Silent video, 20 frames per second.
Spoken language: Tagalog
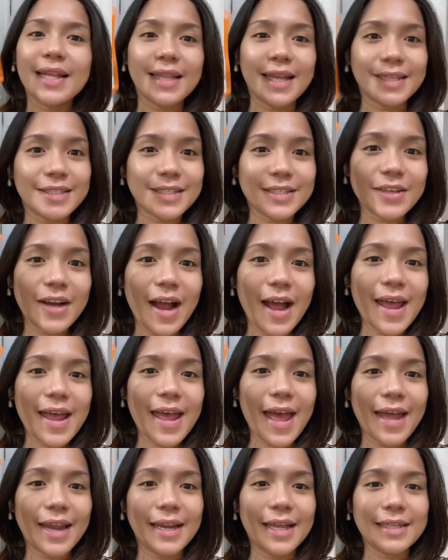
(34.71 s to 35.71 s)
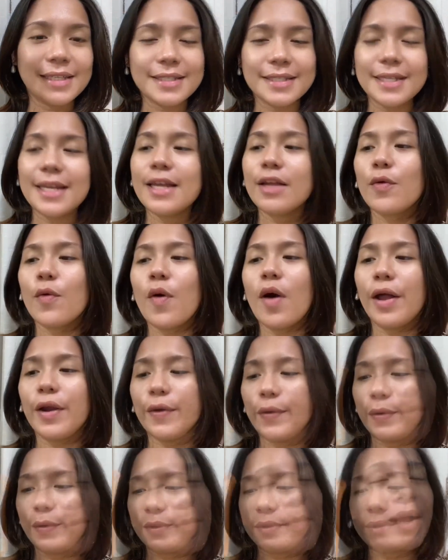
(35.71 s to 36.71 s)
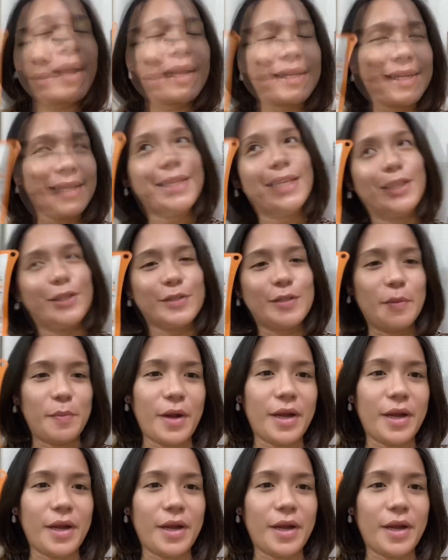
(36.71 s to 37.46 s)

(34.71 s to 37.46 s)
let's try and let's see kung anong nandito sa